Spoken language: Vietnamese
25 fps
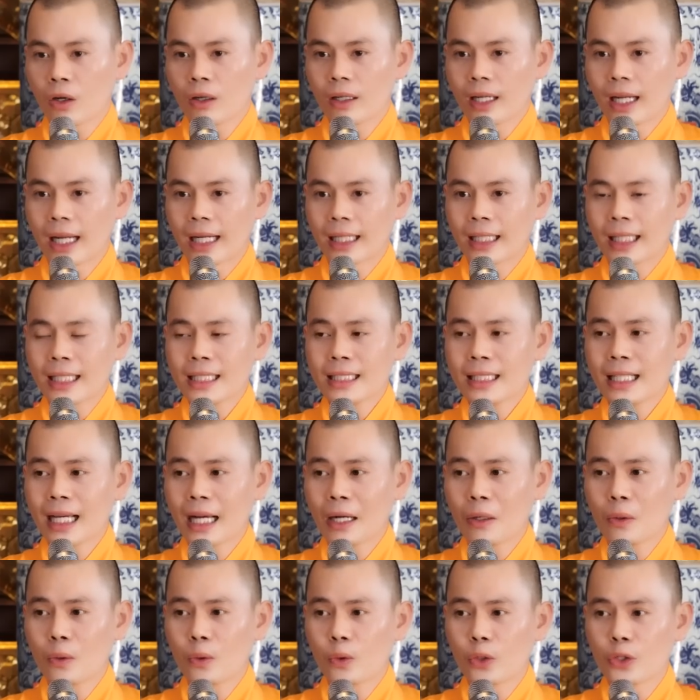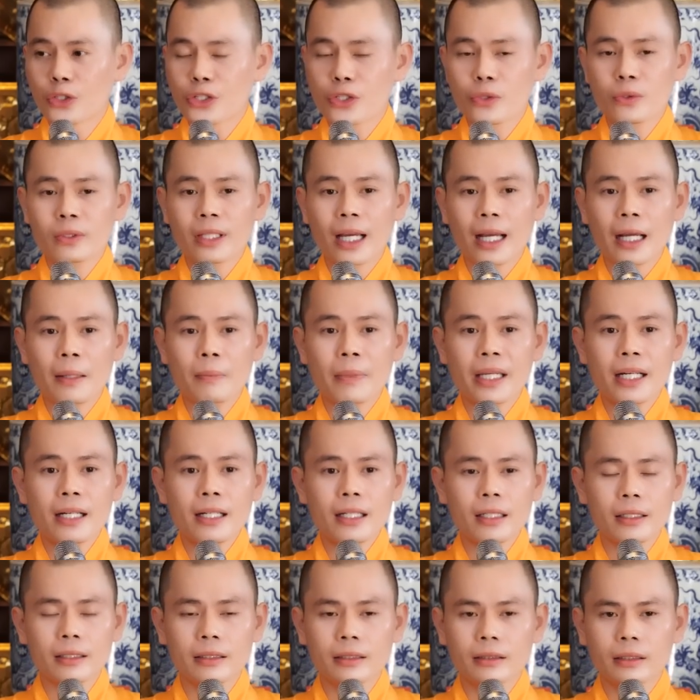Còn lại cái giàu của chúng ta biết
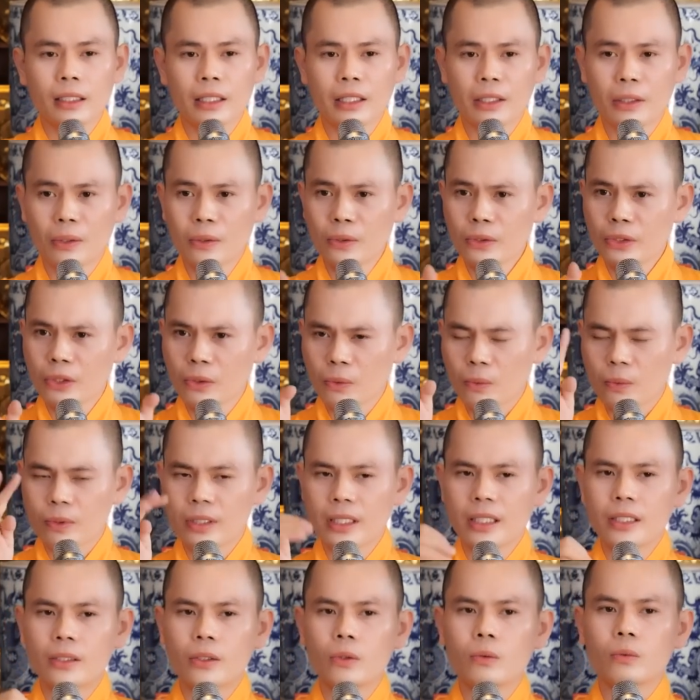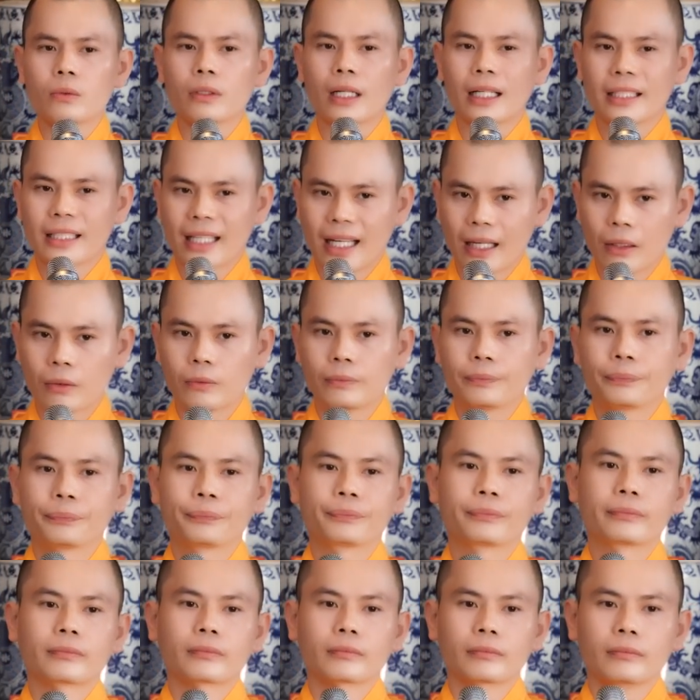đó, thiểu dục tri túc là giàu.
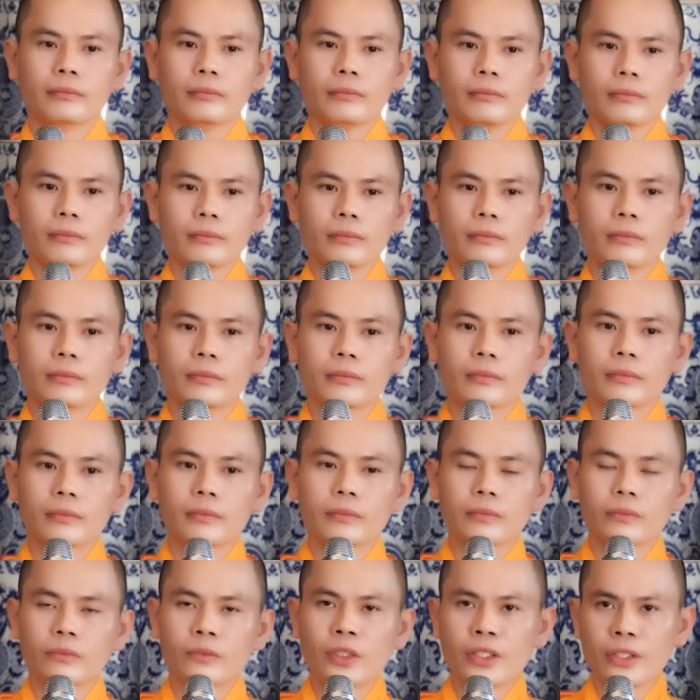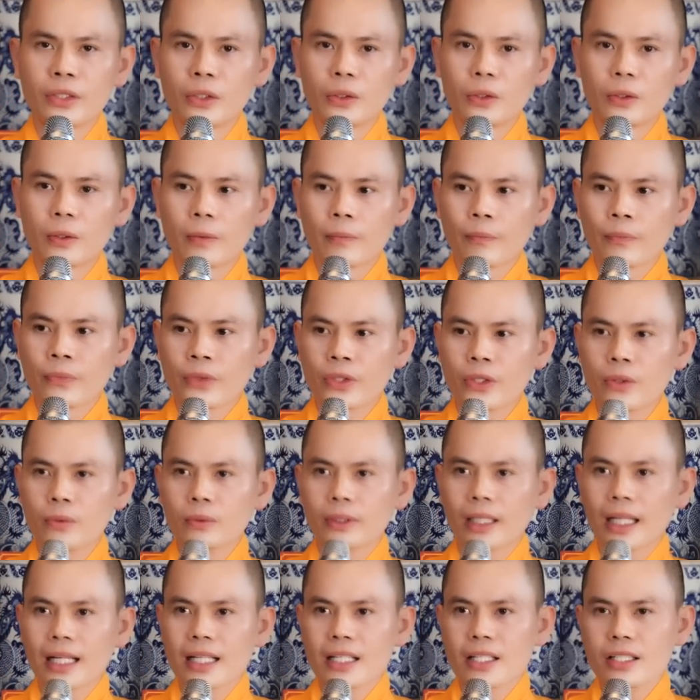Ví dụ
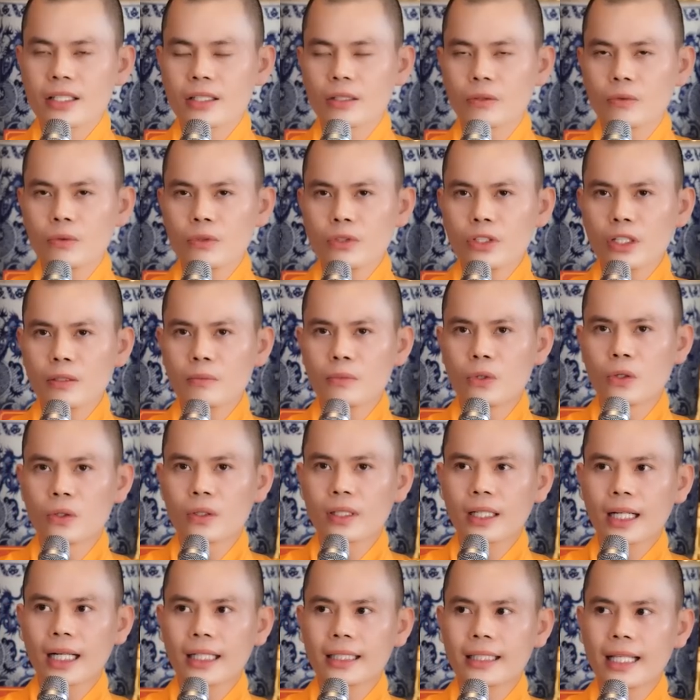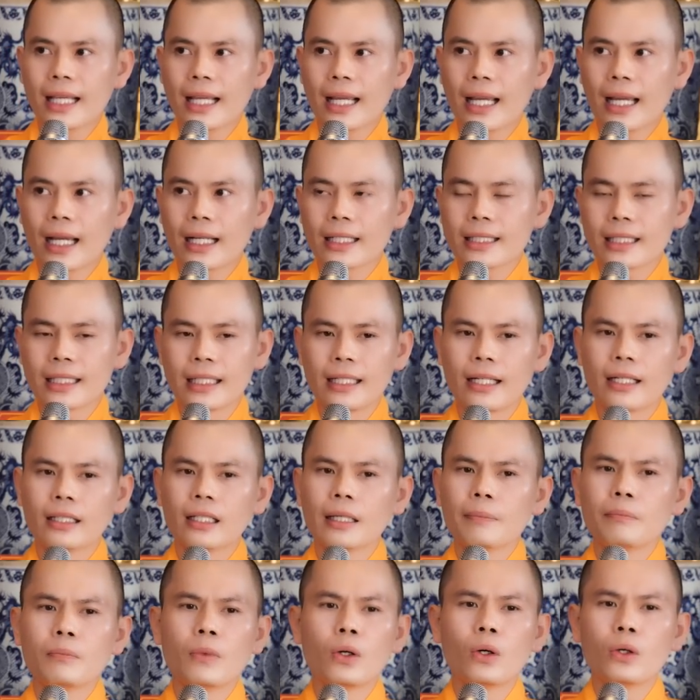chúng ta sống trong một căn nhà chỉ là
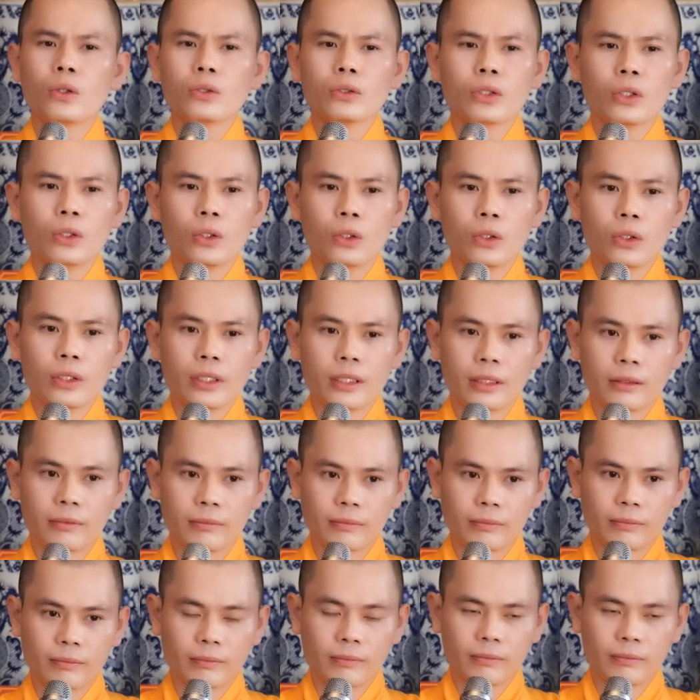cấp 4 thôi,